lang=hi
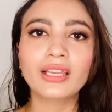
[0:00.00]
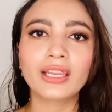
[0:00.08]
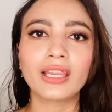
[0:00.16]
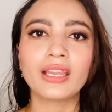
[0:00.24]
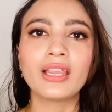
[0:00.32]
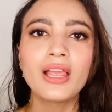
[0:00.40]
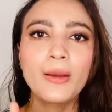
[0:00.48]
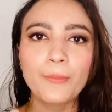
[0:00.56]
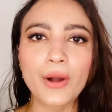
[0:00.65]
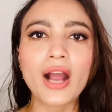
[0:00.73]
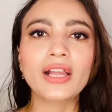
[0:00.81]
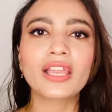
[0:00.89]
के
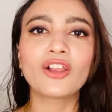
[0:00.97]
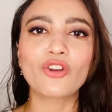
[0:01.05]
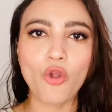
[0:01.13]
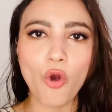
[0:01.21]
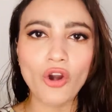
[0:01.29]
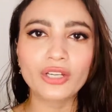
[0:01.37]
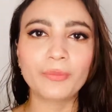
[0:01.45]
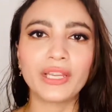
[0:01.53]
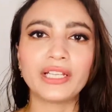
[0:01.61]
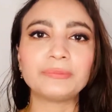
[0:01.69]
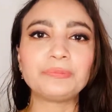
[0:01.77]
पार्किंग लॉट में